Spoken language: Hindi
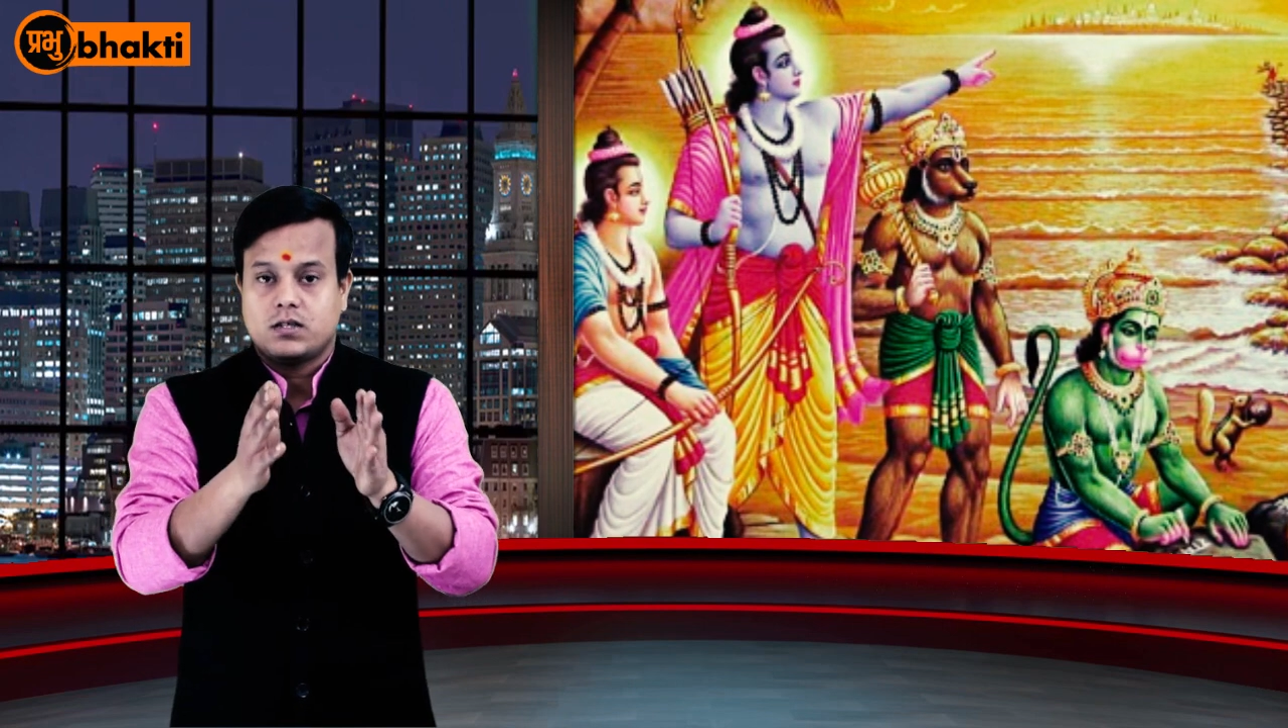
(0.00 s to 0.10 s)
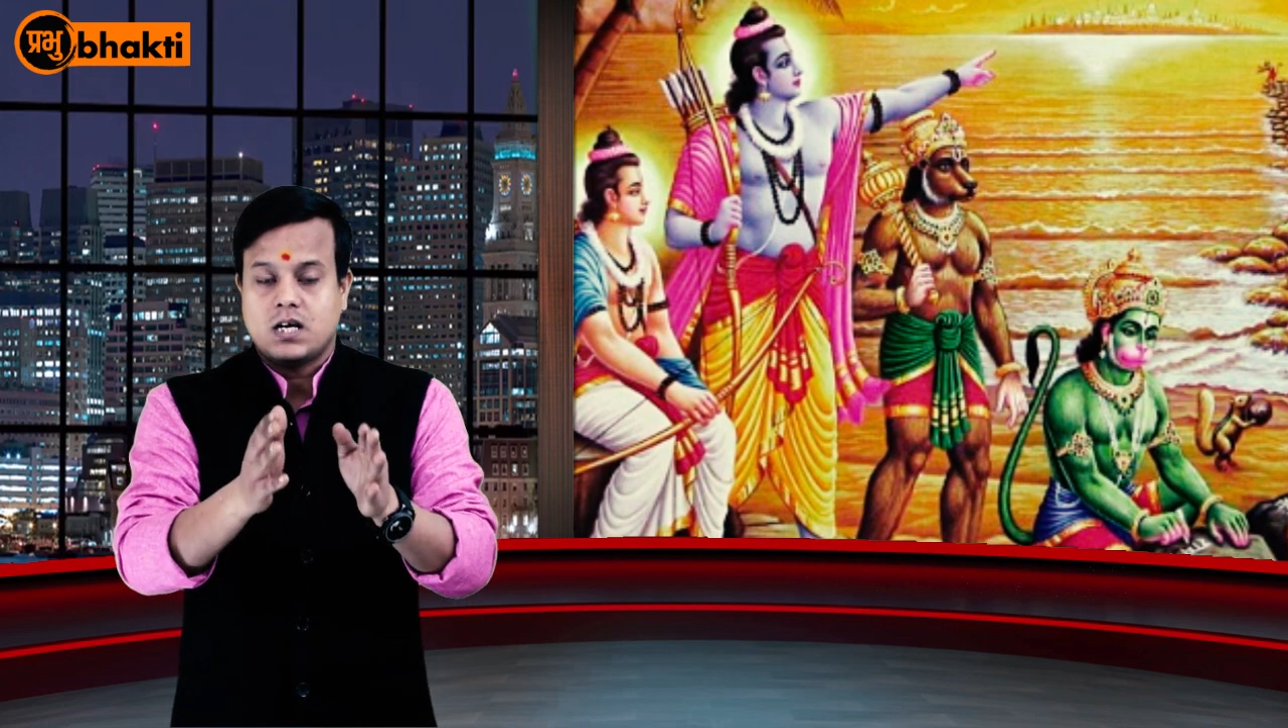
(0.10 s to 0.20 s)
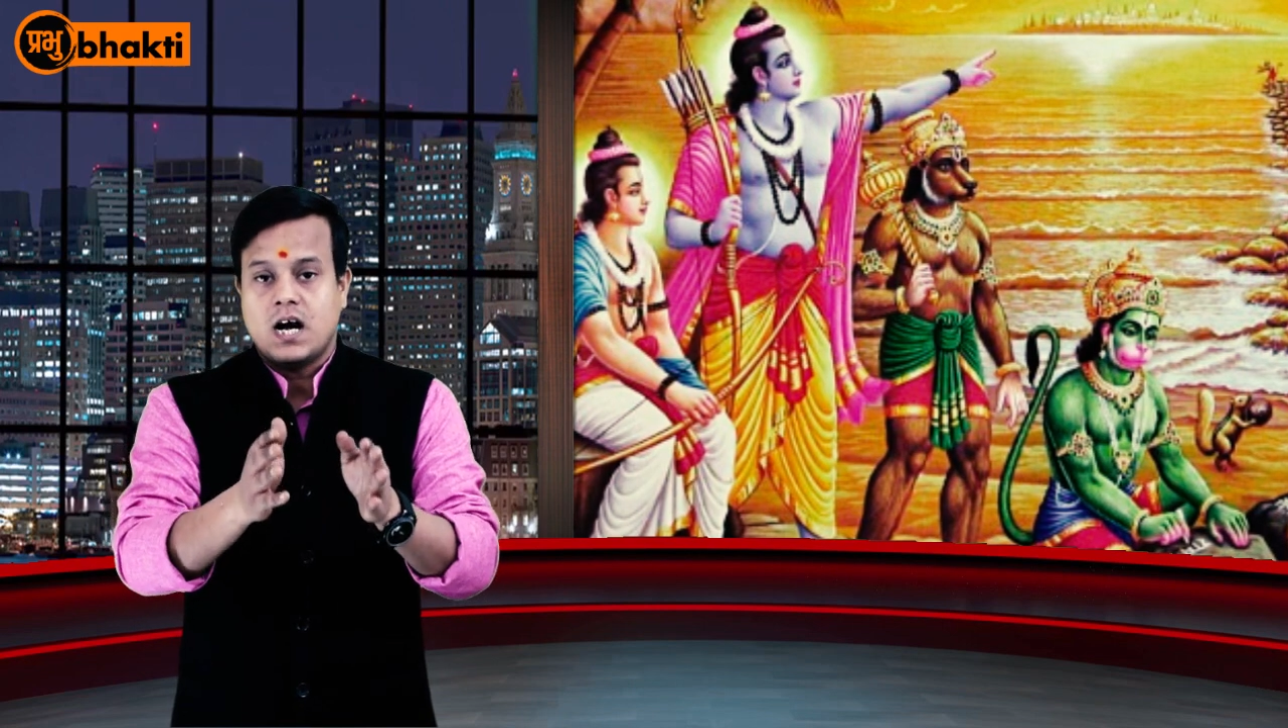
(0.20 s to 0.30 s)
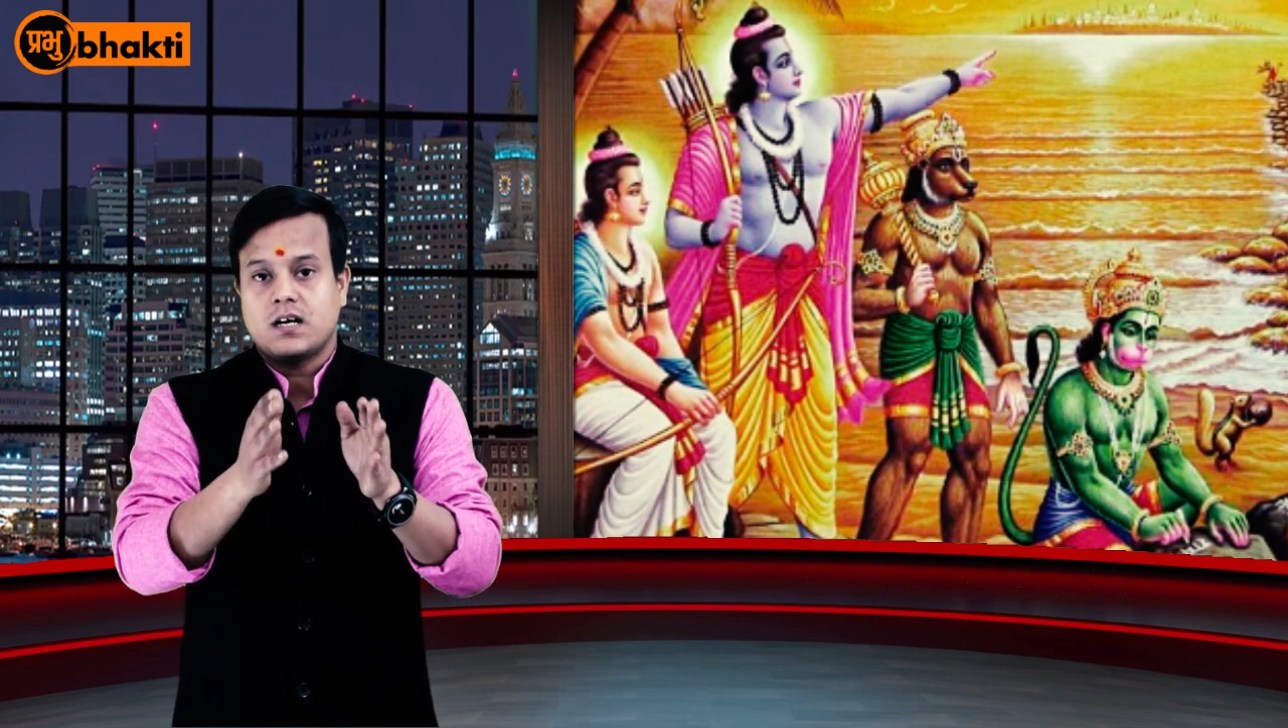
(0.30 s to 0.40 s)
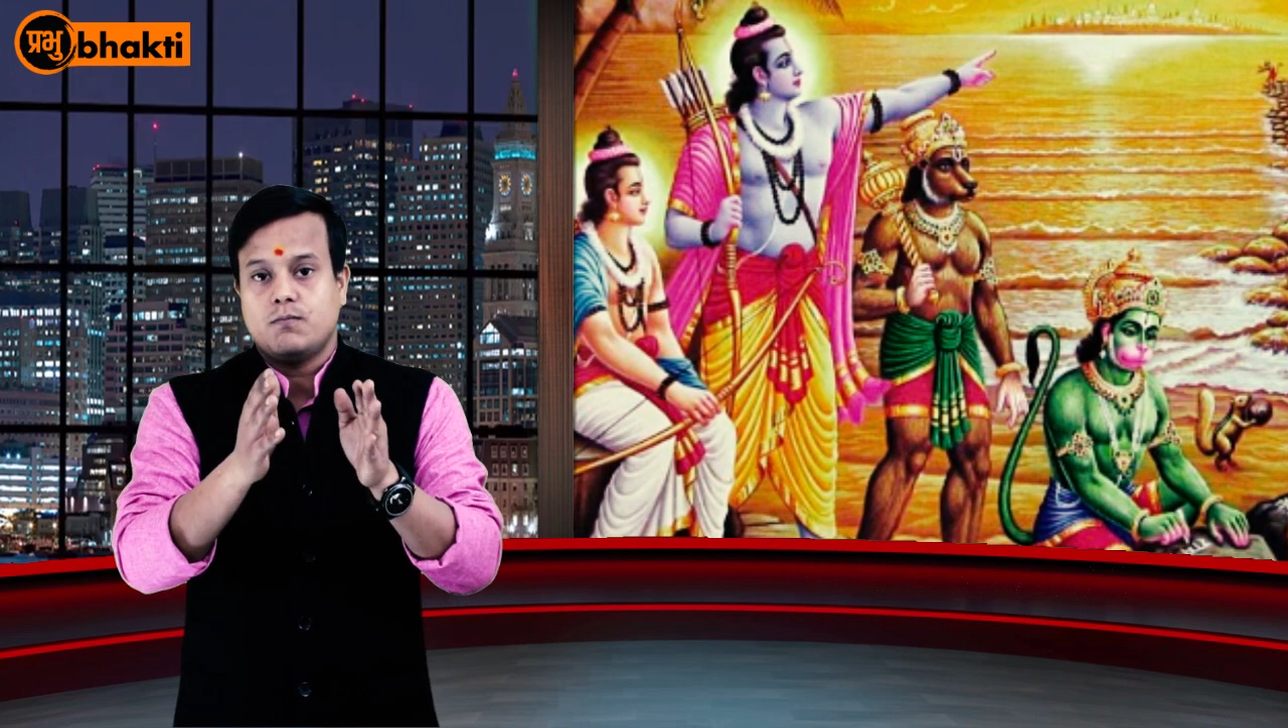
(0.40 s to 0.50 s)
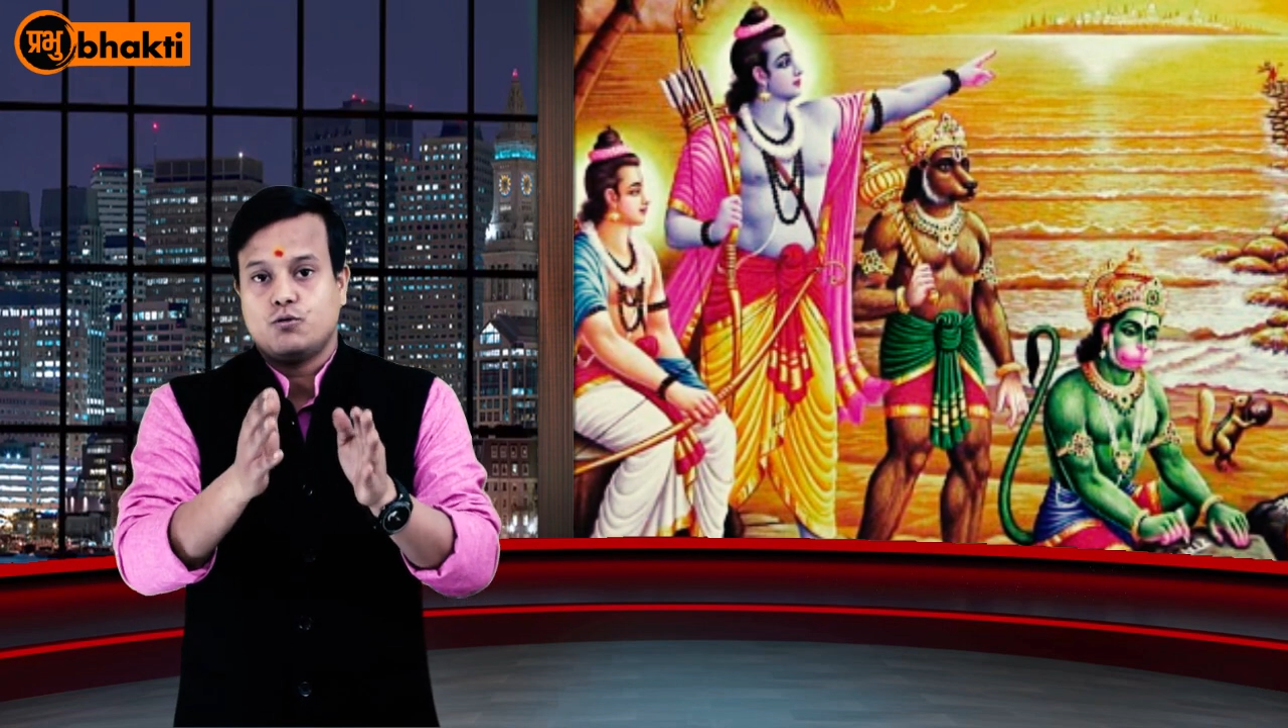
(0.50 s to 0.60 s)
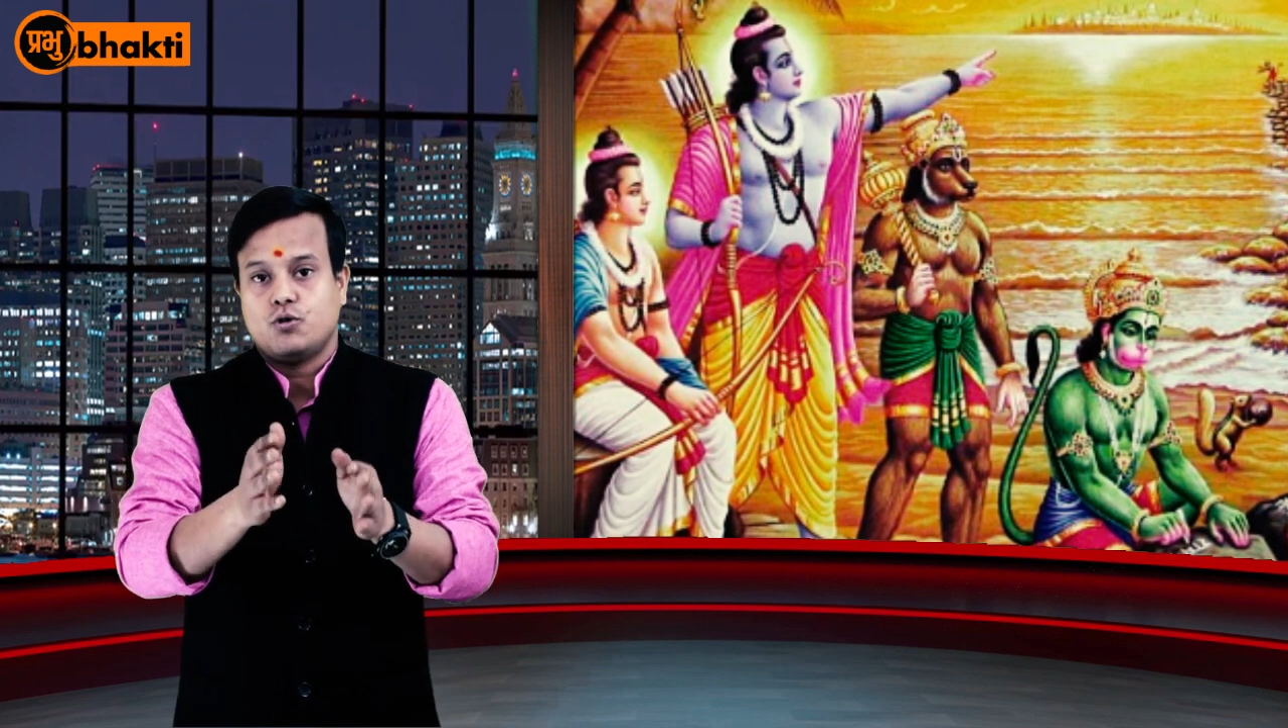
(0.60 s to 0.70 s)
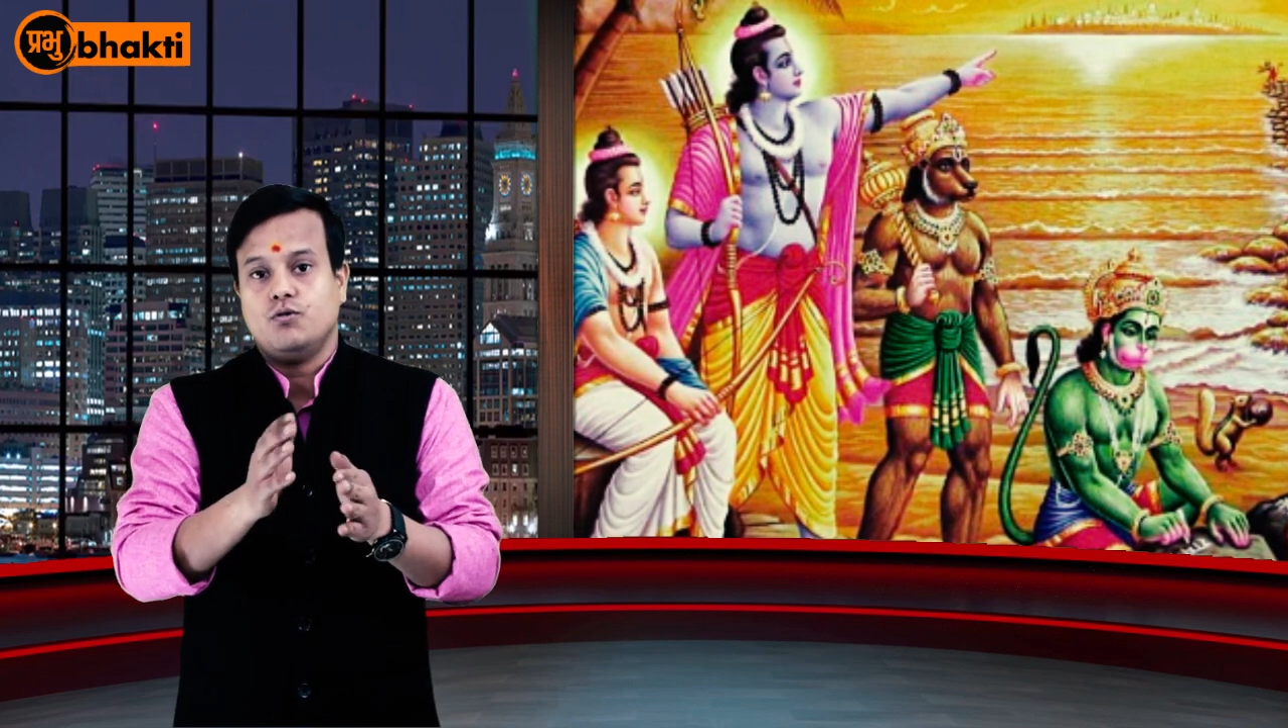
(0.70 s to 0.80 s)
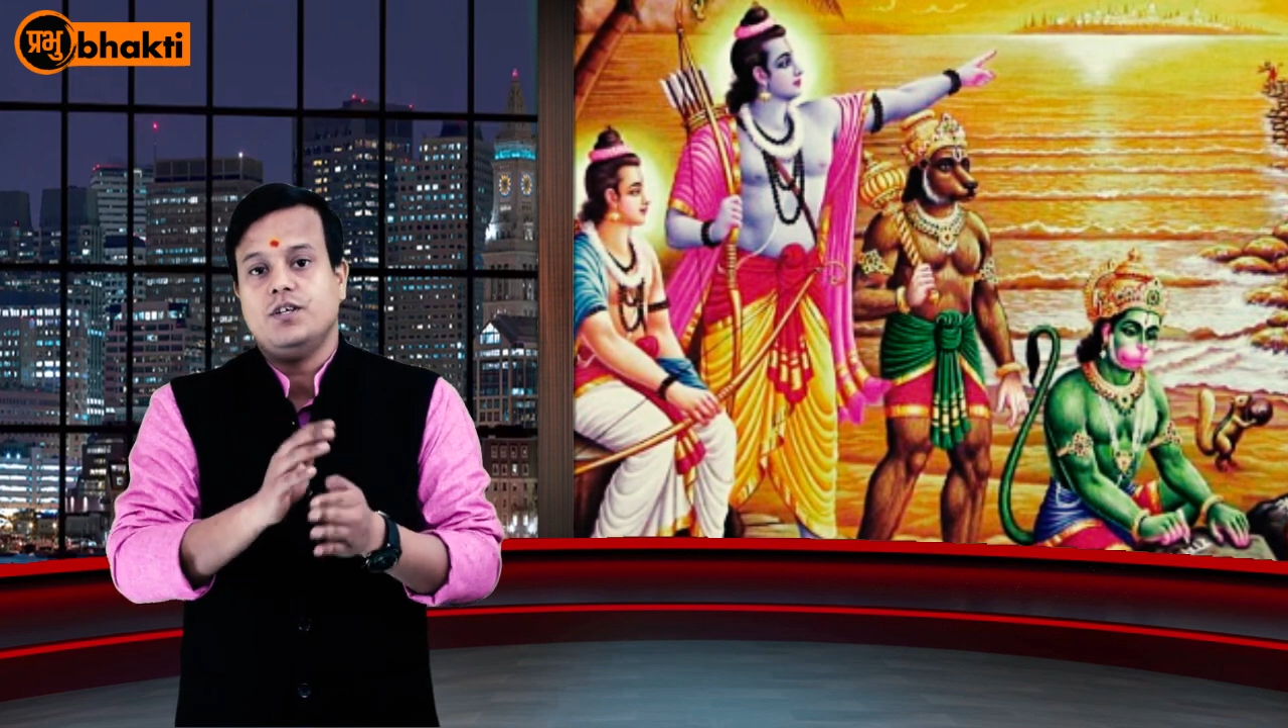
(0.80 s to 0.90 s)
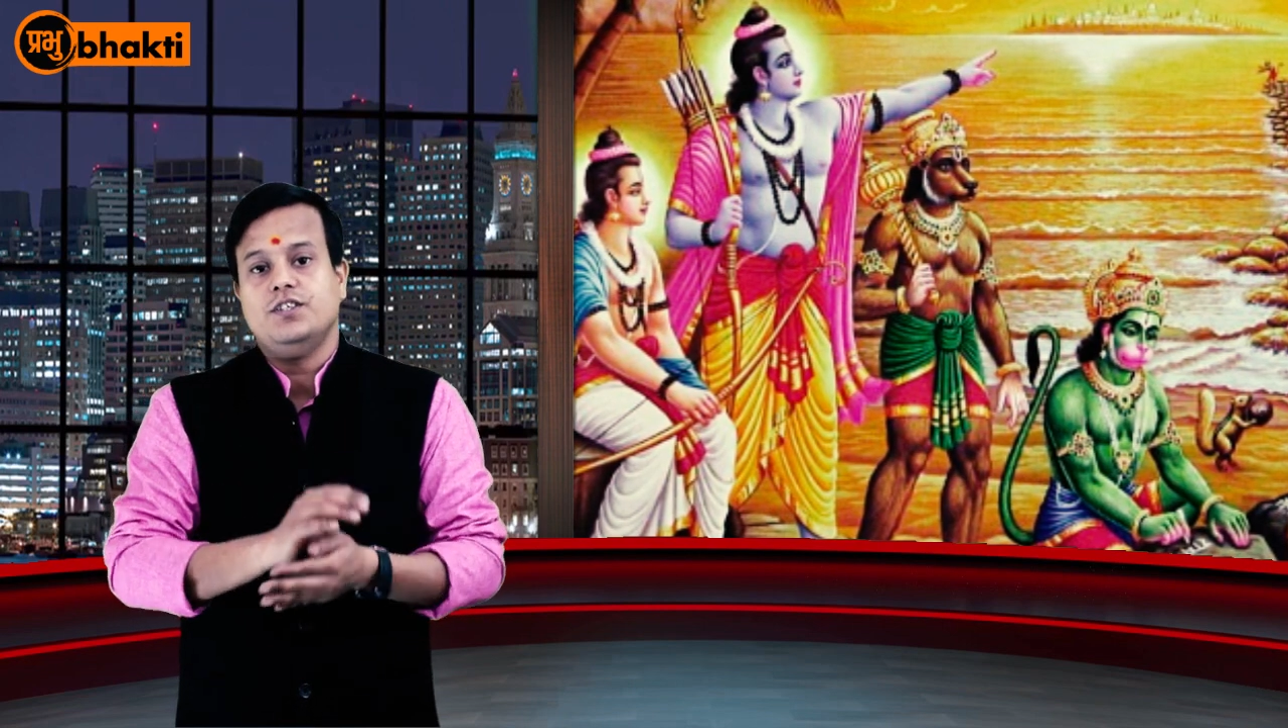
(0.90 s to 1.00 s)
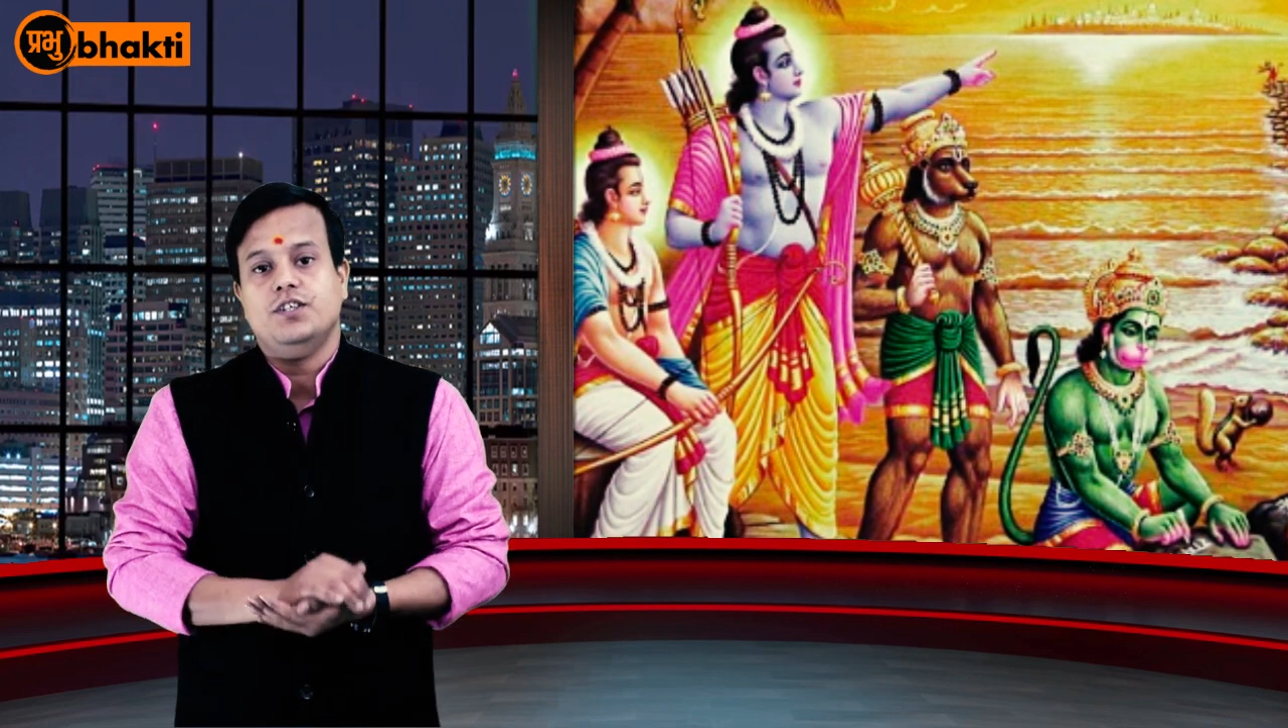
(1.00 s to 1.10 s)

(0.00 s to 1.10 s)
काकभूषुंडी